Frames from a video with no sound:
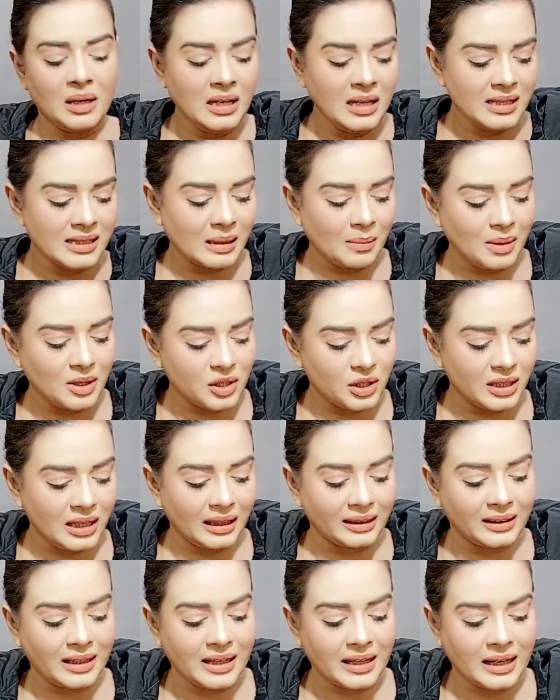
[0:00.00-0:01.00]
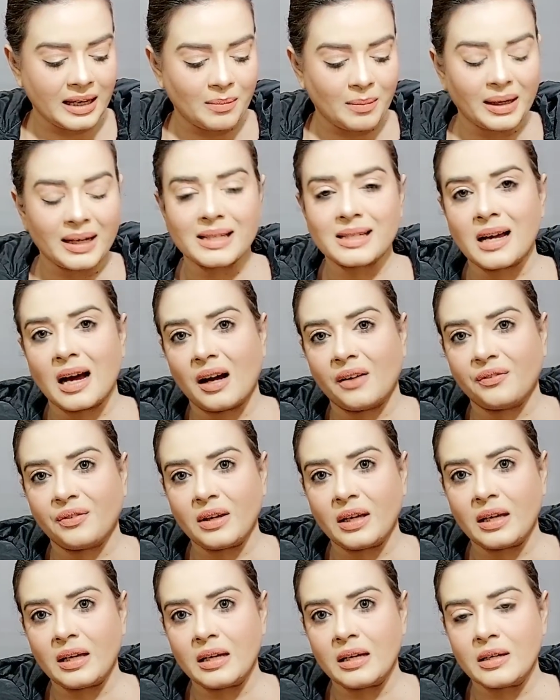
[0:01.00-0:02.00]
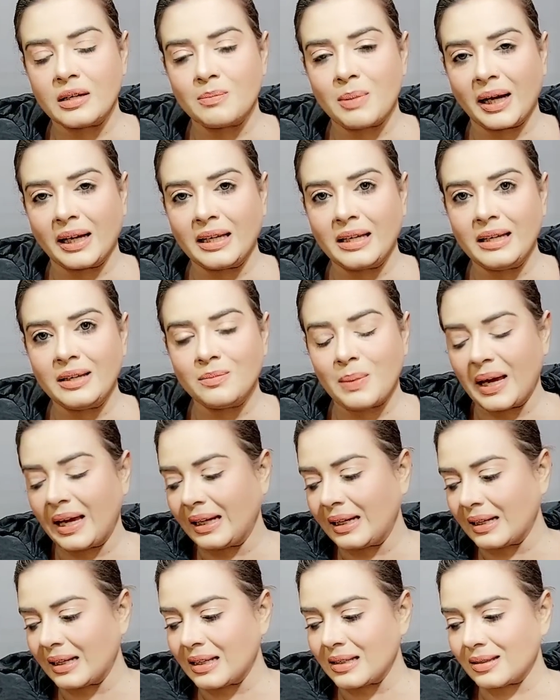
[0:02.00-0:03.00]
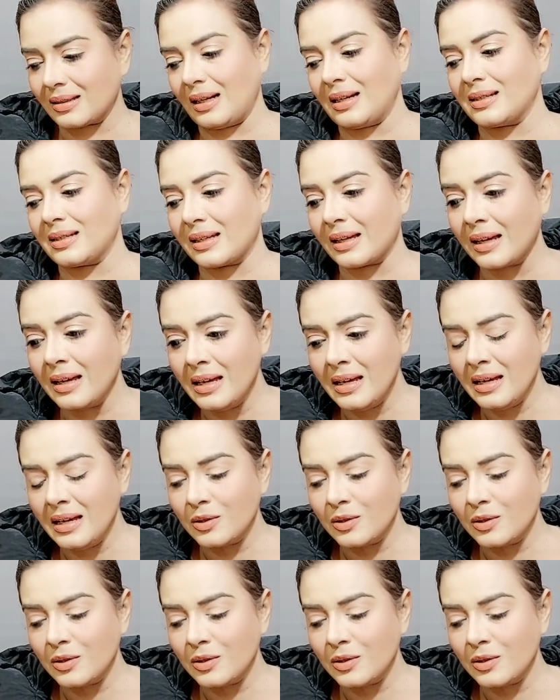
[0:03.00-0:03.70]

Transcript: समझ नहीं आती कि हमारे सहाफ़ी भाई बहन किस तरह से